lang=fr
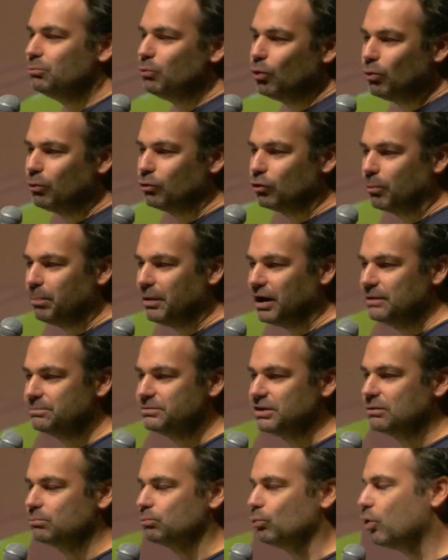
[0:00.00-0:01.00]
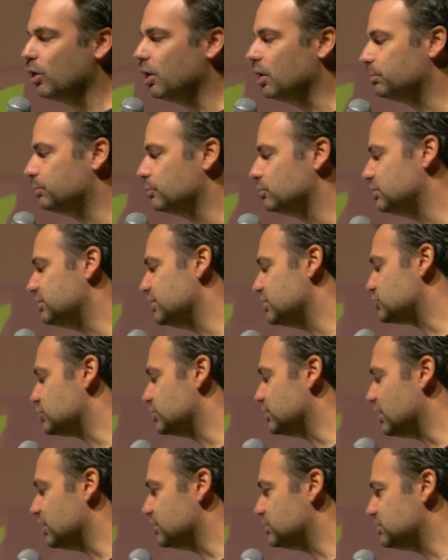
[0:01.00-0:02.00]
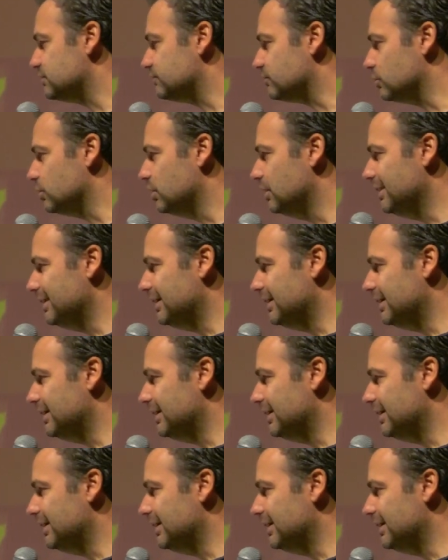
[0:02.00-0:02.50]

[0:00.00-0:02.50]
bon, on en parlait peut-être moins un peu de l'IA générative euh,